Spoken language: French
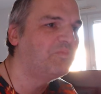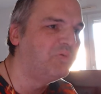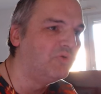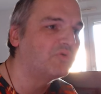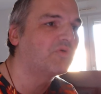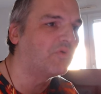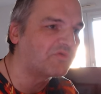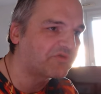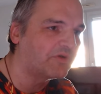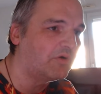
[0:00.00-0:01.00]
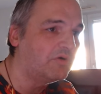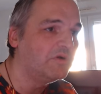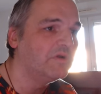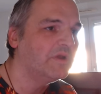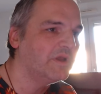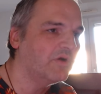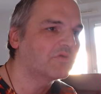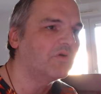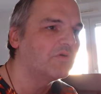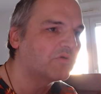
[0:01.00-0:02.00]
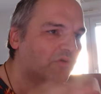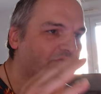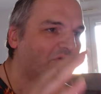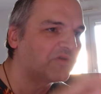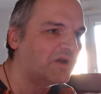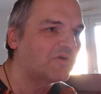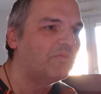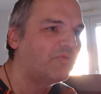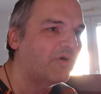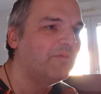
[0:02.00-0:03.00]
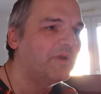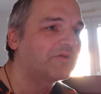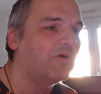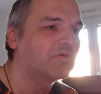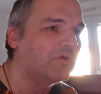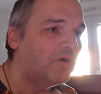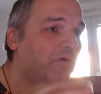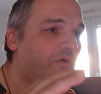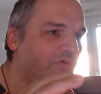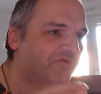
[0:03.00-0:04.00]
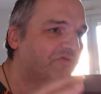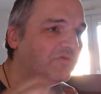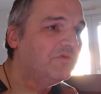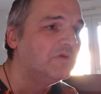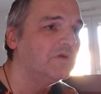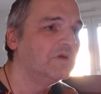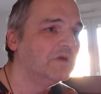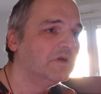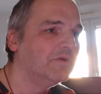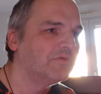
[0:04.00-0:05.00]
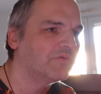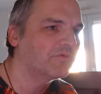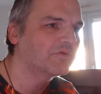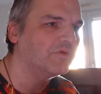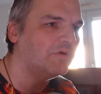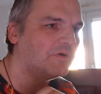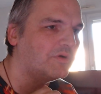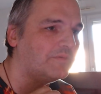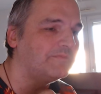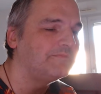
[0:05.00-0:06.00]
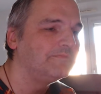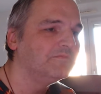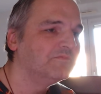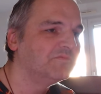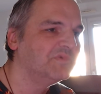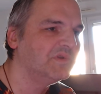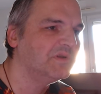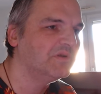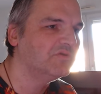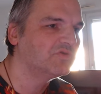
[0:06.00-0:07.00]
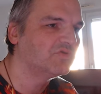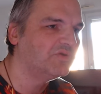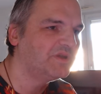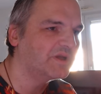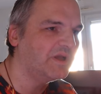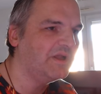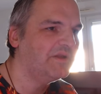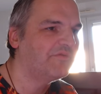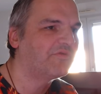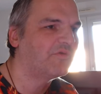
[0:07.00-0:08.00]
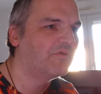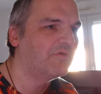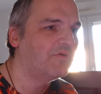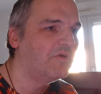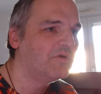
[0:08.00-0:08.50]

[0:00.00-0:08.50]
plus conscient et encore le tantra qu'on pourrait mettre encore au-dessus. Donc, euh, je dirais, il faut,